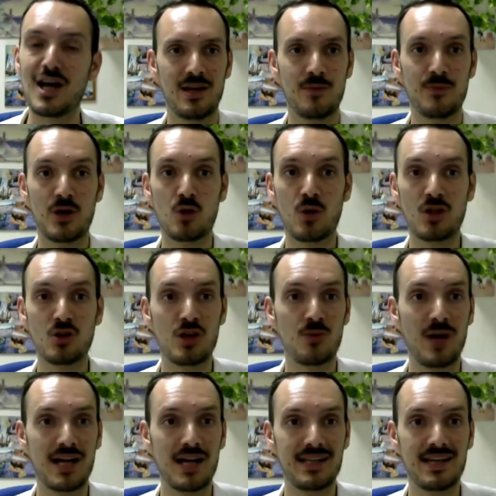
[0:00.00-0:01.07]
Per quanto
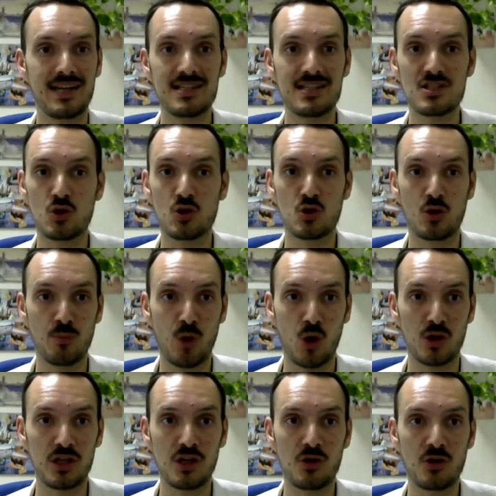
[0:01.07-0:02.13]
riguarda il rischio
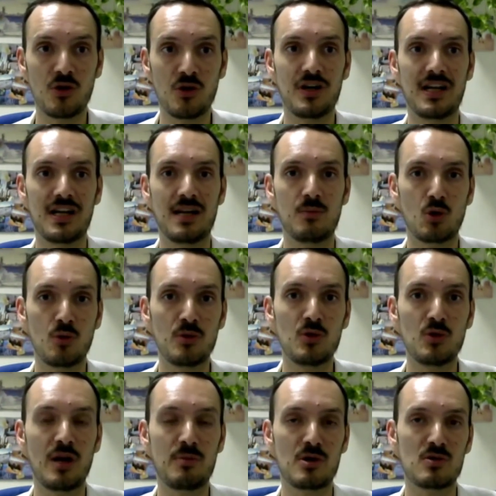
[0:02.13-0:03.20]
trombotico,
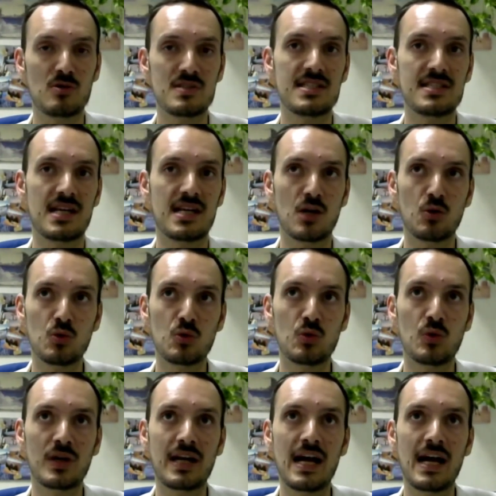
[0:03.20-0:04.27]
l'emoglobinuria parossistica
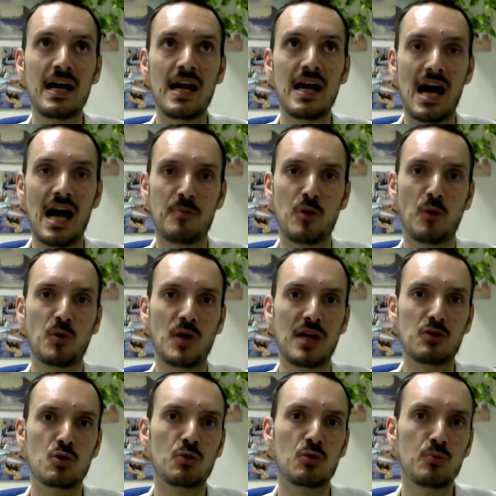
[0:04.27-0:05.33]
notturna ha proprio
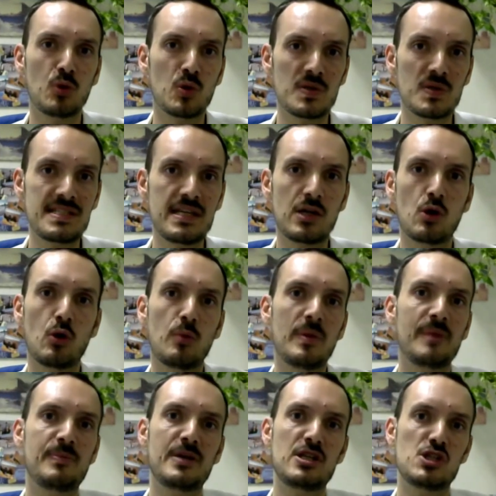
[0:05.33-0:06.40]
la trombosi
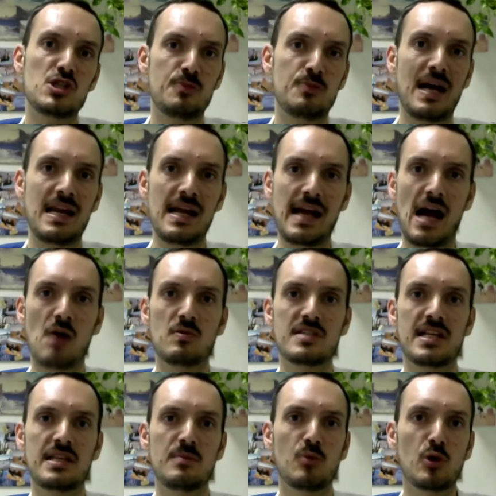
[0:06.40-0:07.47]
come principale
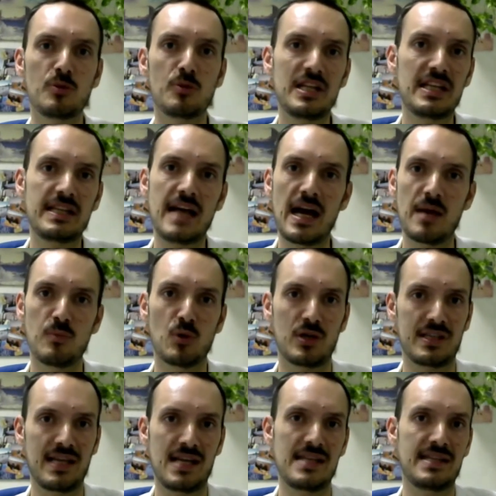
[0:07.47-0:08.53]
causa di morbidità e
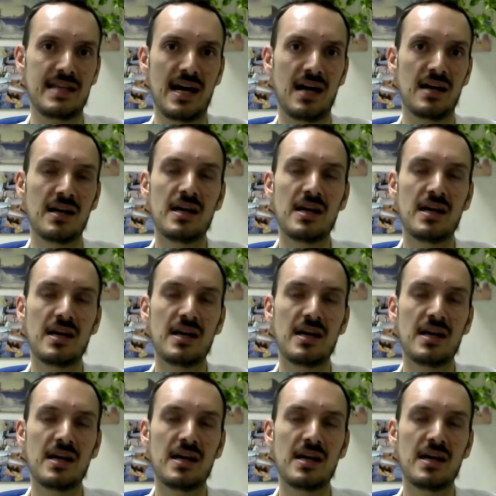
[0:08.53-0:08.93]
mortalità.